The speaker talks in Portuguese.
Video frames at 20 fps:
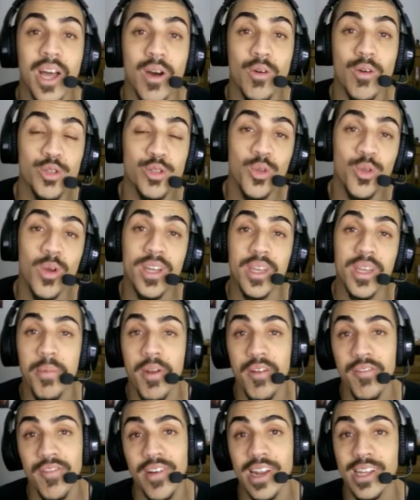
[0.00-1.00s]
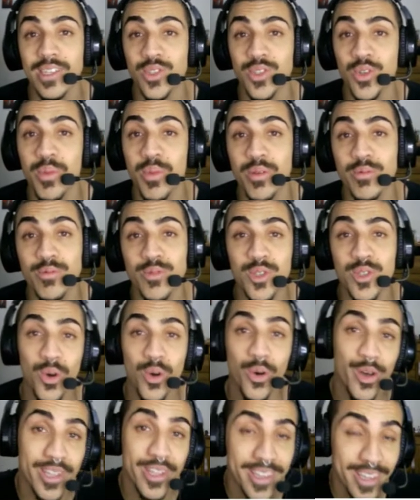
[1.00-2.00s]
Hoje eu tô aqui para falar sobre um
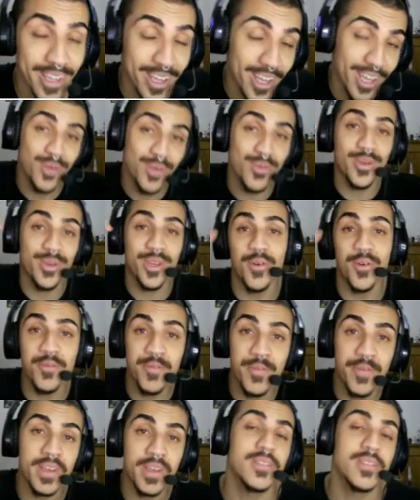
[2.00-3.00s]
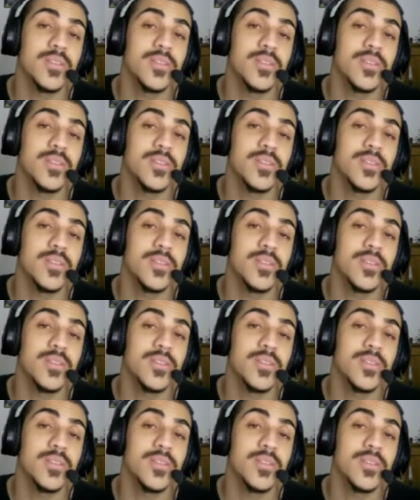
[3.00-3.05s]
sorteio que eu fiz.